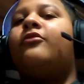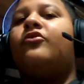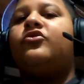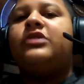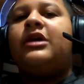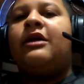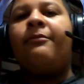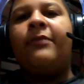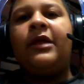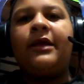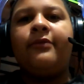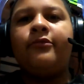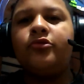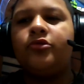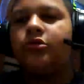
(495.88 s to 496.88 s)
O sea, me
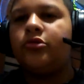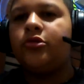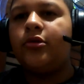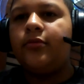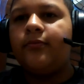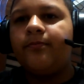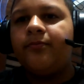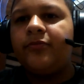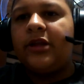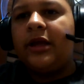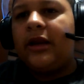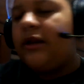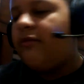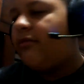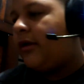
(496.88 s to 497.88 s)
daba un susto
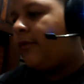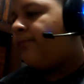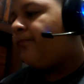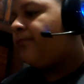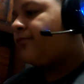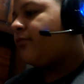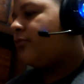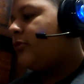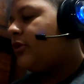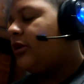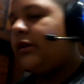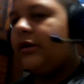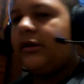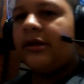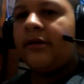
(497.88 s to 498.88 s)
terrible.
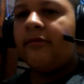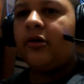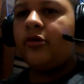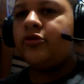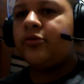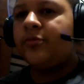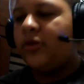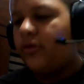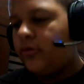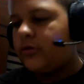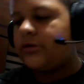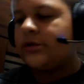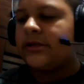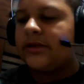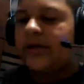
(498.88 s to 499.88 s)
Y ya van 8
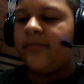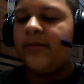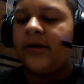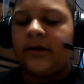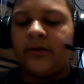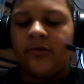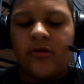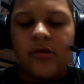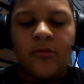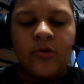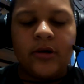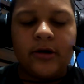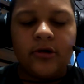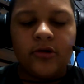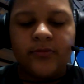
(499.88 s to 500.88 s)
minutos, así que para no
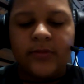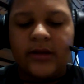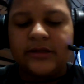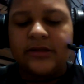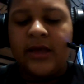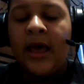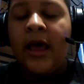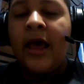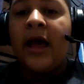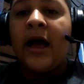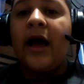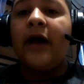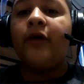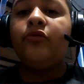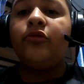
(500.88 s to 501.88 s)
demorarnos más,
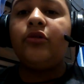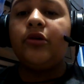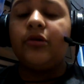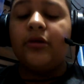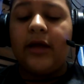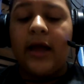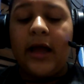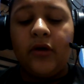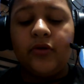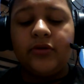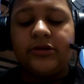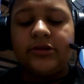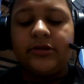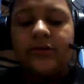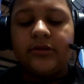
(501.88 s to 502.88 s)
How, Dogs...
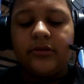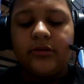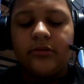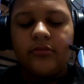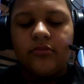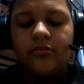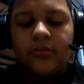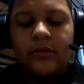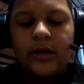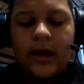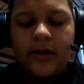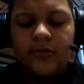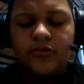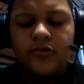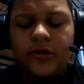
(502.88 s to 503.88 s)

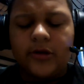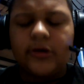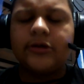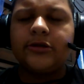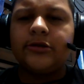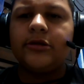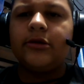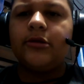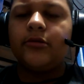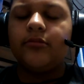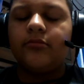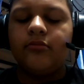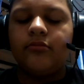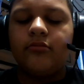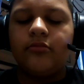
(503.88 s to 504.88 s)
how, Dogs,
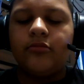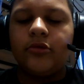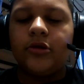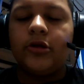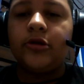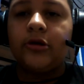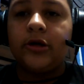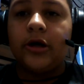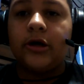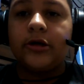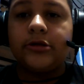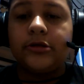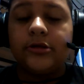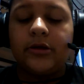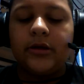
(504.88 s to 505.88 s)
no
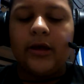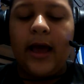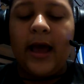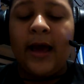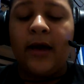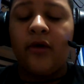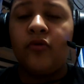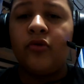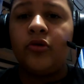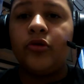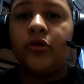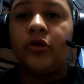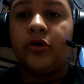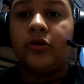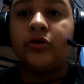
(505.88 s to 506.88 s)
Dogs, How
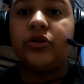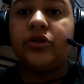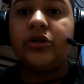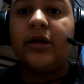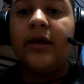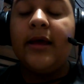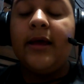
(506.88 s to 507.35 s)
Dogs.